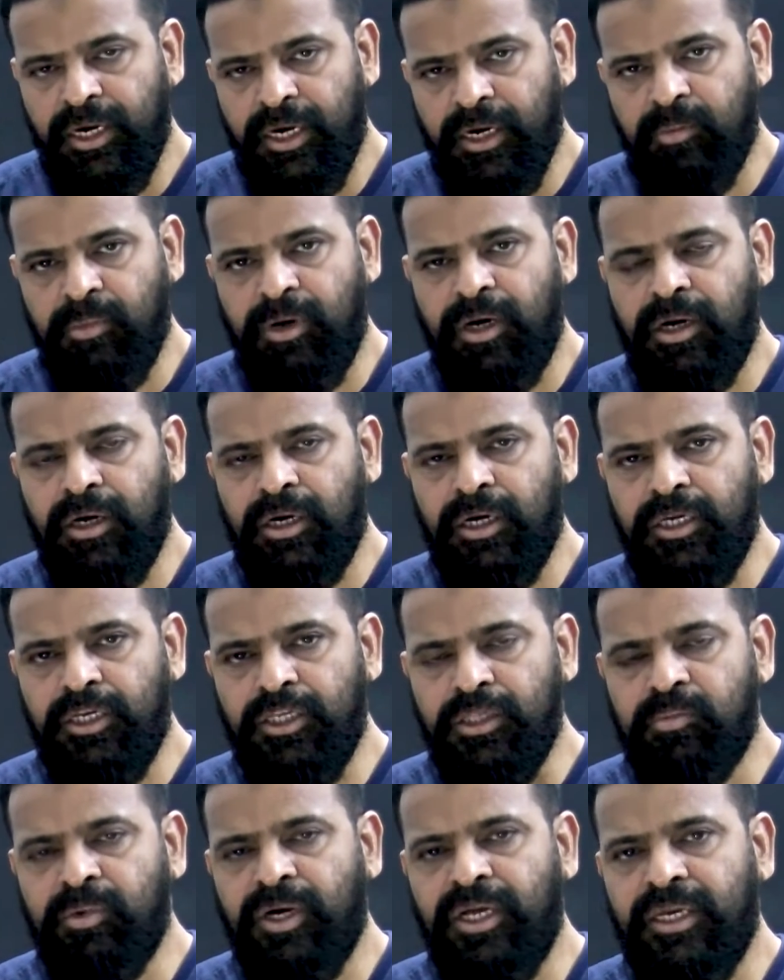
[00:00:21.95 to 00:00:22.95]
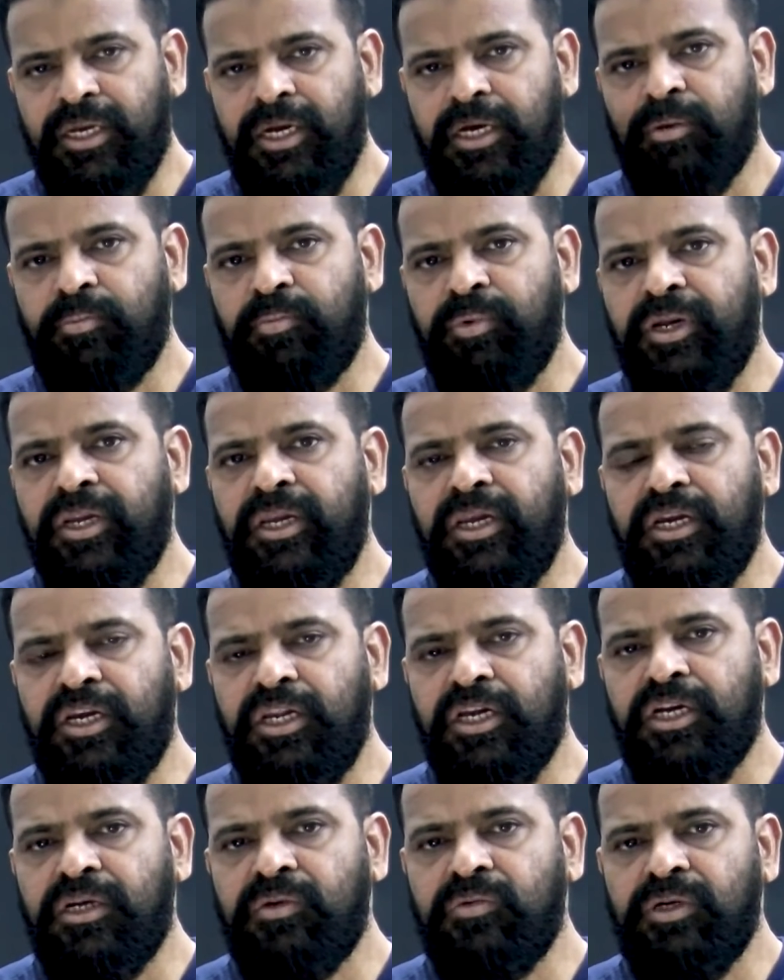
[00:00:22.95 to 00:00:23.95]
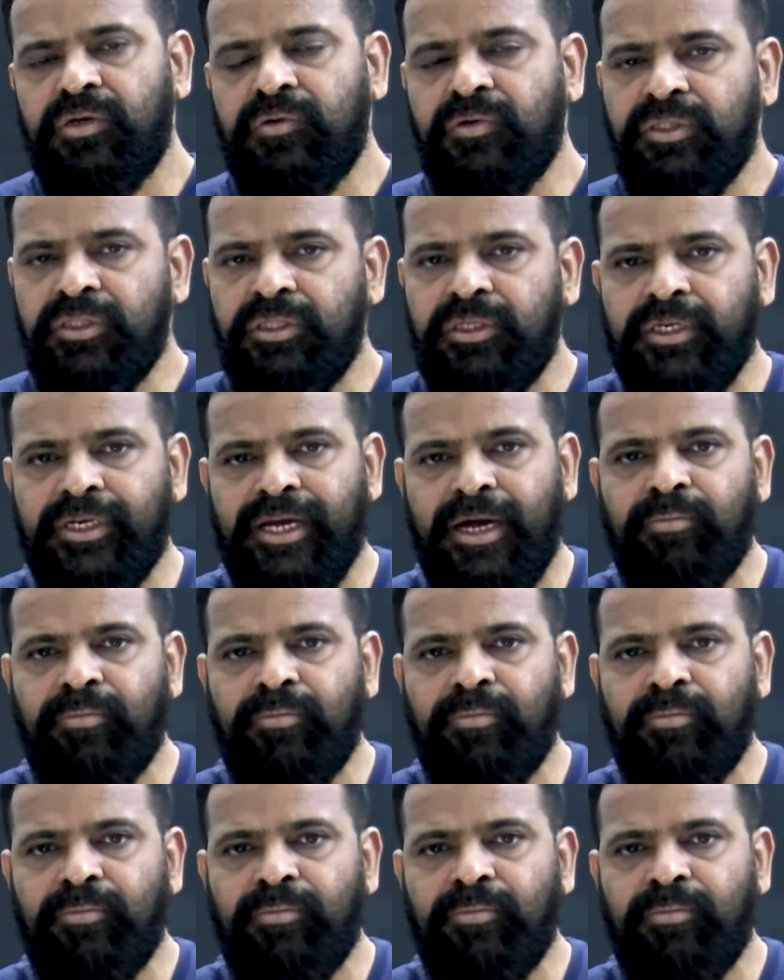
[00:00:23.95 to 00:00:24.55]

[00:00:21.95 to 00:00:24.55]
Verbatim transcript: ஏன்னா இது மாதிரியான பெரிய நிகழ்வுகள் வந்து